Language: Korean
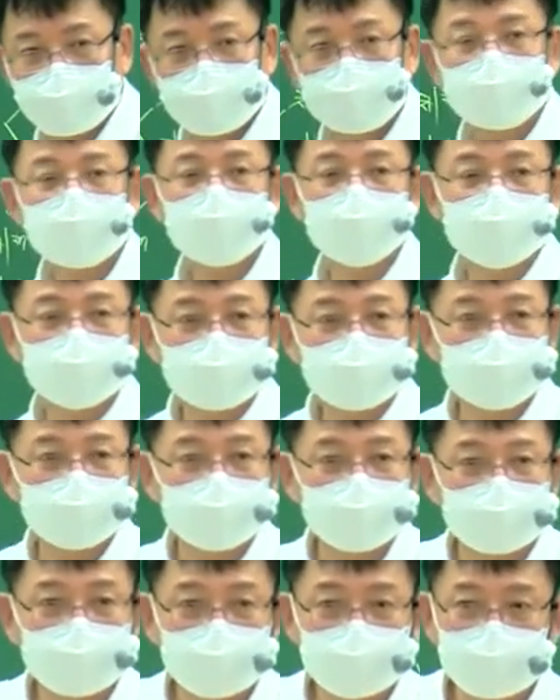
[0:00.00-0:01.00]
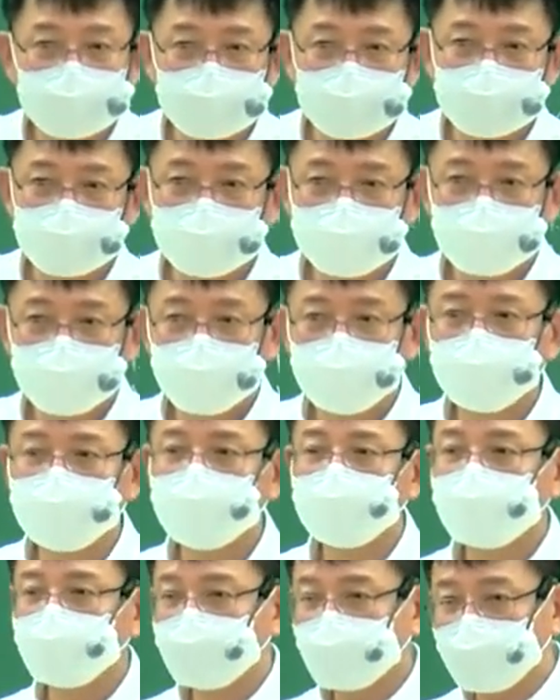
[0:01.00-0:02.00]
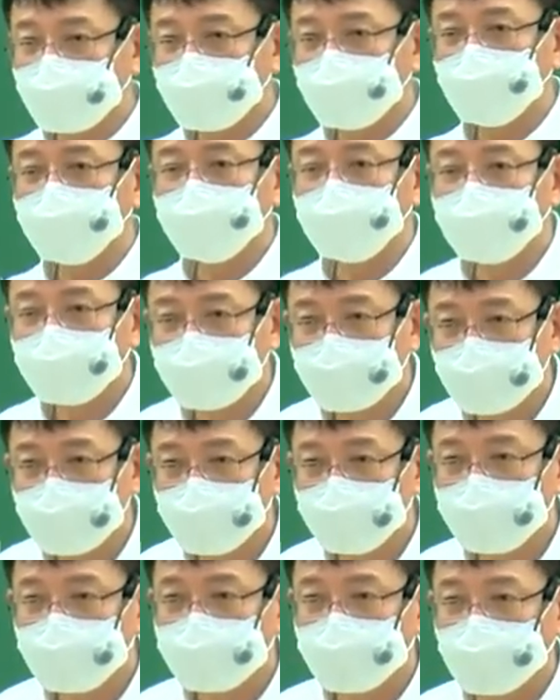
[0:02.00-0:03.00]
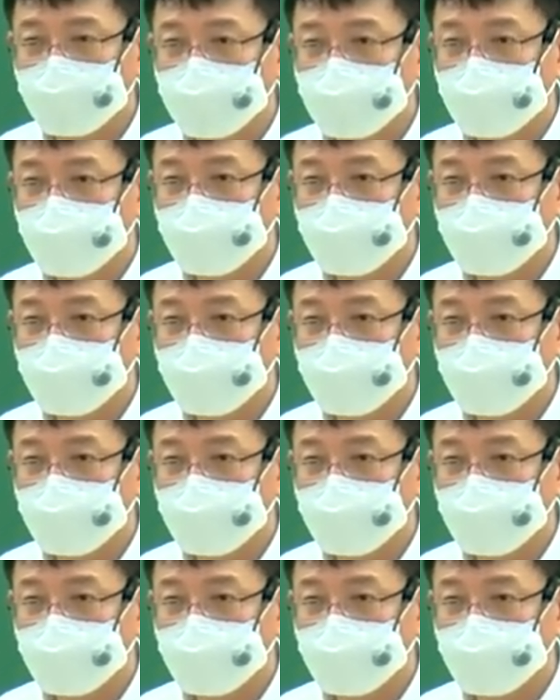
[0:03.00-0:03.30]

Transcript: 그런 게 있다는 얘기예요. 지금 순서상이 설명드린 것 뿐이야.